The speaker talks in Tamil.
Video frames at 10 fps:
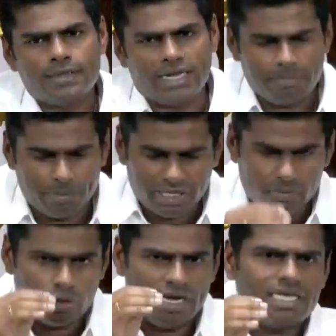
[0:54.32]
தனிப்பட்ட
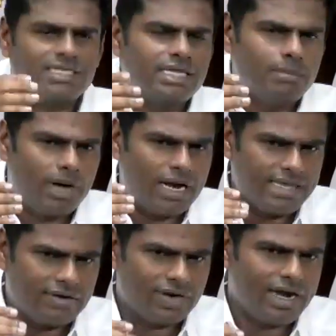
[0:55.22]
முறையில் செந்தில்
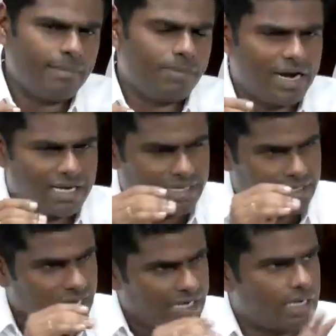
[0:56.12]
பாலாஜி அவர்களை பல இடத்துல
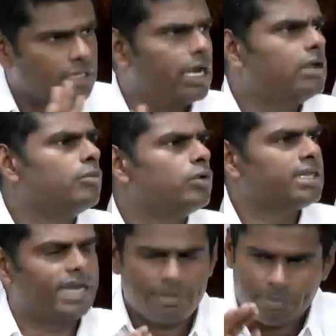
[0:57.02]
தாக்கியிருந்தாலும் கூட
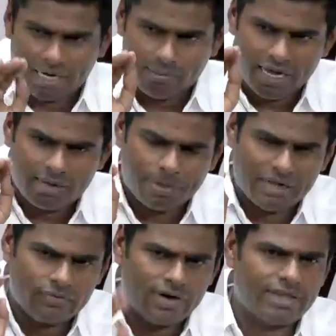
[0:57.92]
தனிப்பட்டமாக பல
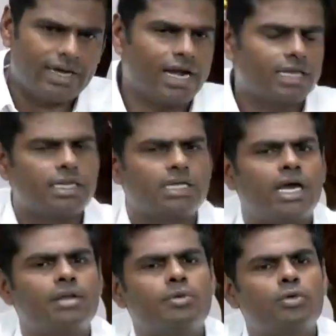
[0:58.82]
விவாதங்கள்
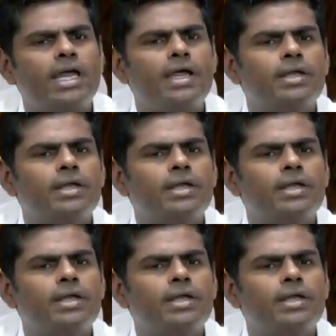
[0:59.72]
நடந்திருந்தாலும் கூட